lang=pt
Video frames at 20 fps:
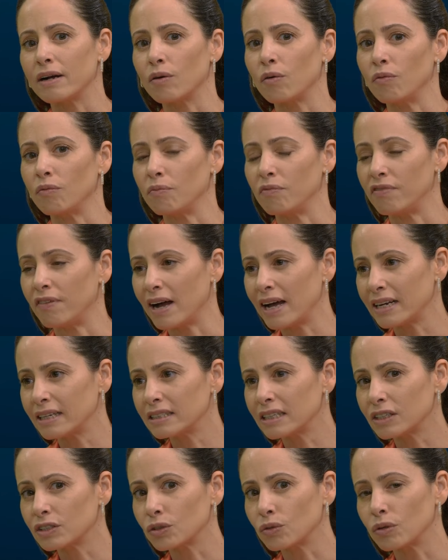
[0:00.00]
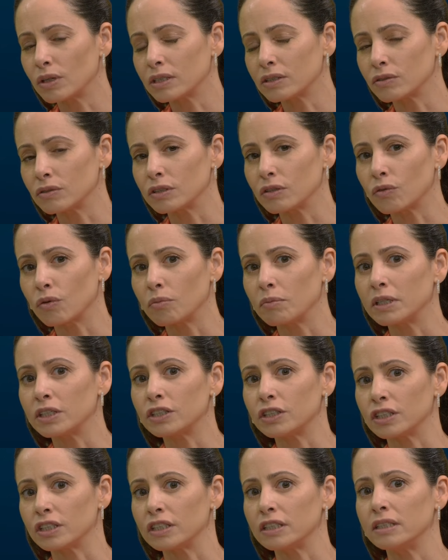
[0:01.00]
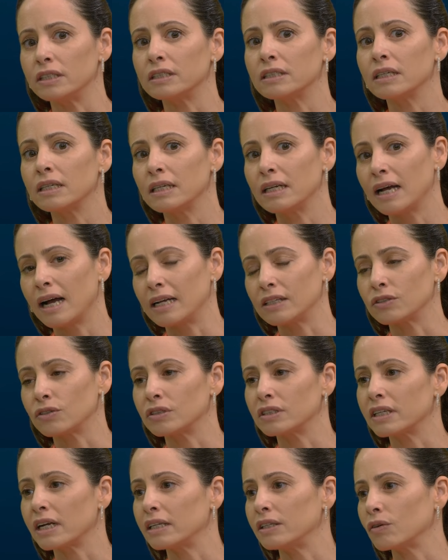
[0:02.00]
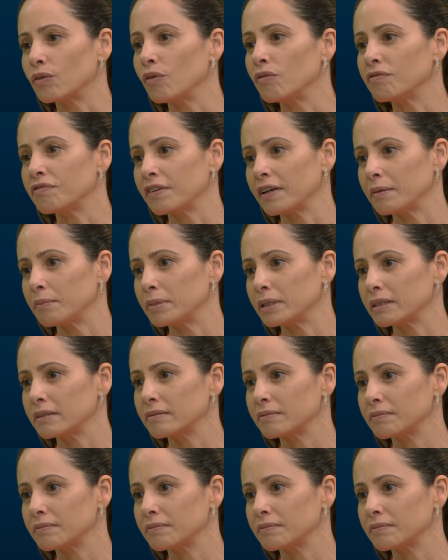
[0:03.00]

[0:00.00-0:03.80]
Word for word: com várias articulações acometidas, associada com febre.